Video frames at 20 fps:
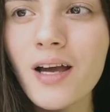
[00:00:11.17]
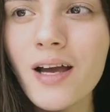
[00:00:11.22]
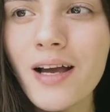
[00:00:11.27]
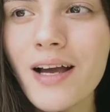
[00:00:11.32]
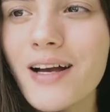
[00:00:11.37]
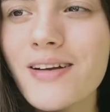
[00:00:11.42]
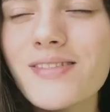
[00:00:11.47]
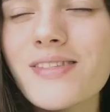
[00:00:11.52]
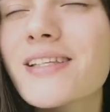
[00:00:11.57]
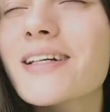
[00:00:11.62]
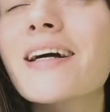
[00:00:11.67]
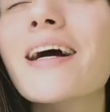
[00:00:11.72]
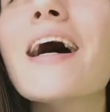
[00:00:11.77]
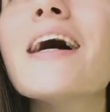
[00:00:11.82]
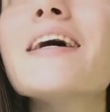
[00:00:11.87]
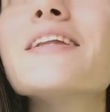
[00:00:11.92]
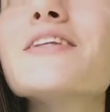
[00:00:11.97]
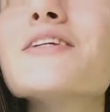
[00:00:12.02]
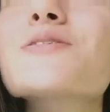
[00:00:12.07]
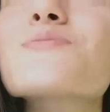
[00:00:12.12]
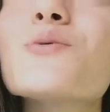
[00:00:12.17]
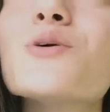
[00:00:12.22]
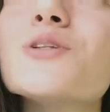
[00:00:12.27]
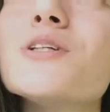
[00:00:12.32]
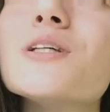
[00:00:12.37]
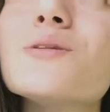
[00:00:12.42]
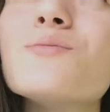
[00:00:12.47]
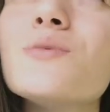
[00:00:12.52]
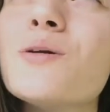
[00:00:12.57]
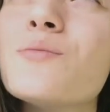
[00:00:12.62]
Как вздыхает и
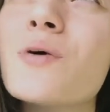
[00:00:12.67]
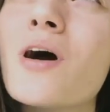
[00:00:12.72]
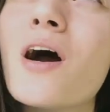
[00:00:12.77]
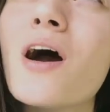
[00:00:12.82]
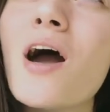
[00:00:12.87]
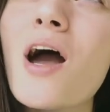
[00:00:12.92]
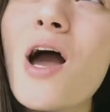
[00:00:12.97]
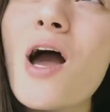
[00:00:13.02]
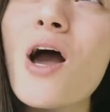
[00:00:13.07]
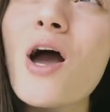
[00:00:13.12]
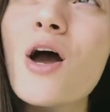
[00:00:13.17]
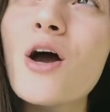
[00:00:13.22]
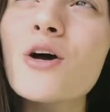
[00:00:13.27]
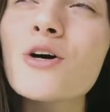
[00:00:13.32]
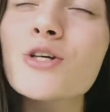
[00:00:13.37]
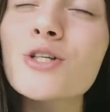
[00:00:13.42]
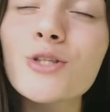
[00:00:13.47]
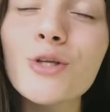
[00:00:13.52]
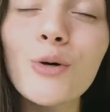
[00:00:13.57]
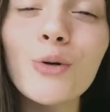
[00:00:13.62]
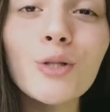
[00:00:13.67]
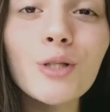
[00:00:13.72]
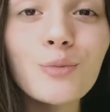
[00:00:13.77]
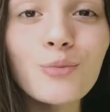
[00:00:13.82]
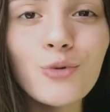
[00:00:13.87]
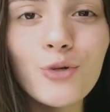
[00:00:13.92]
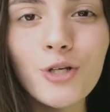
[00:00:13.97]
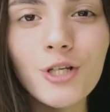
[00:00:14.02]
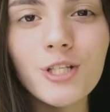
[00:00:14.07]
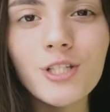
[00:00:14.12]
смотрит мимо, что
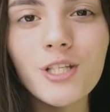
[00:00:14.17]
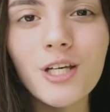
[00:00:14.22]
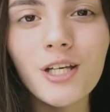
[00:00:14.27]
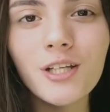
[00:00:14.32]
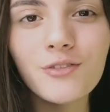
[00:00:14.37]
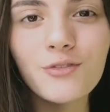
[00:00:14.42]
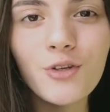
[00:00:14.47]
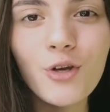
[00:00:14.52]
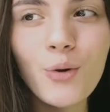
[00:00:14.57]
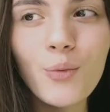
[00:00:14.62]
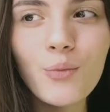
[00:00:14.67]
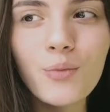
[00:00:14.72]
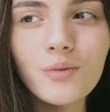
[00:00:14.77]
улыбку рождает в нем.